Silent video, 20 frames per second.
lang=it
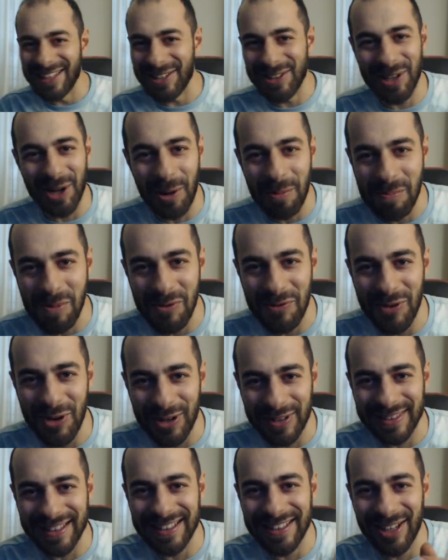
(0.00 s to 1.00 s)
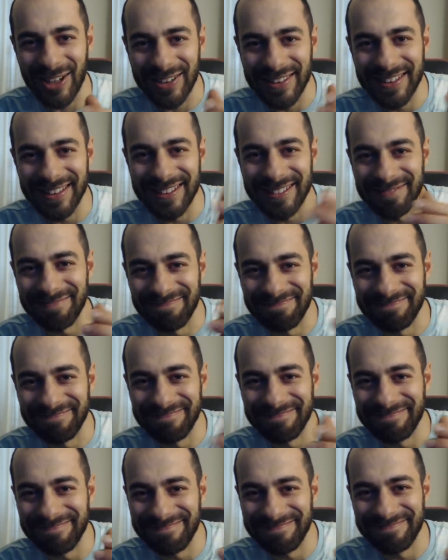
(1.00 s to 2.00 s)
Troppo forte Todd.
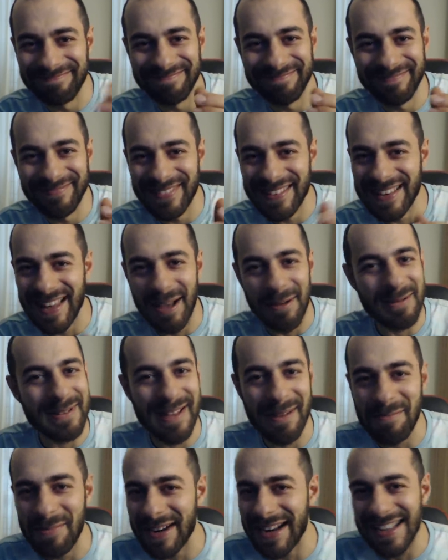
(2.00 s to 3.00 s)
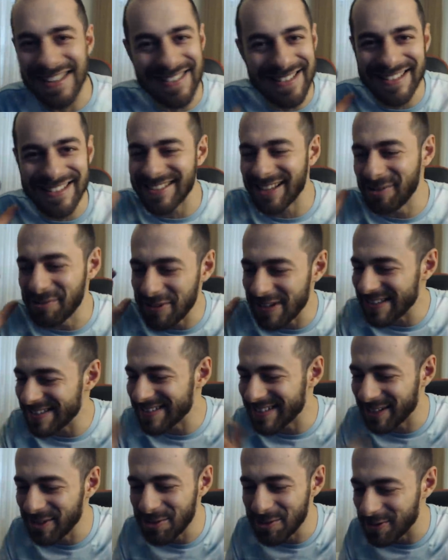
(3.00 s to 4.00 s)
Siamo sempre nella stessa
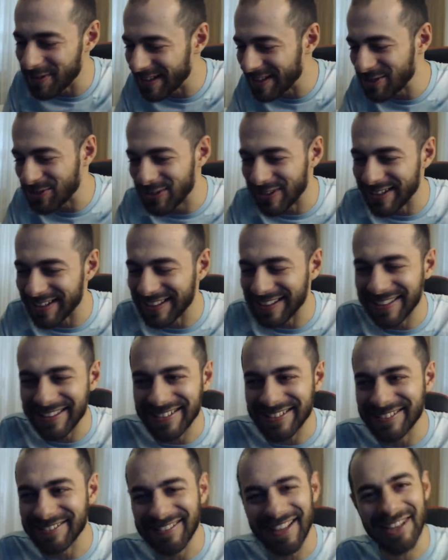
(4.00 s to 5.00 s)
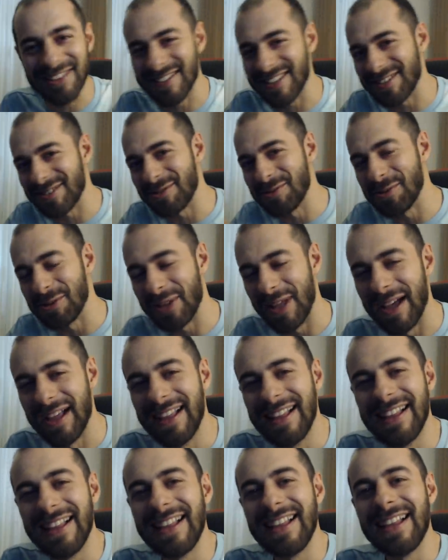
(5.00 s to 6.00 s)
lunghezza d'onda, cioè una cosa
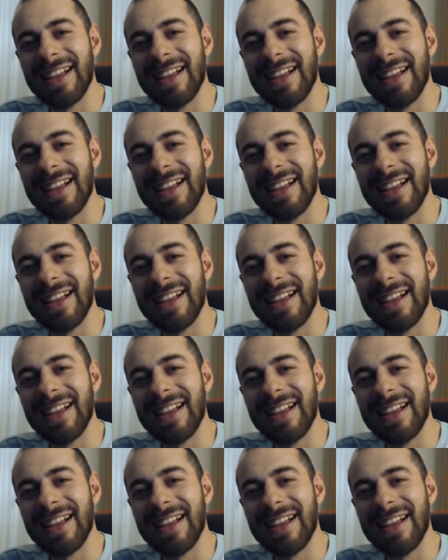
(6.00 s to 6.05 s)
assurda.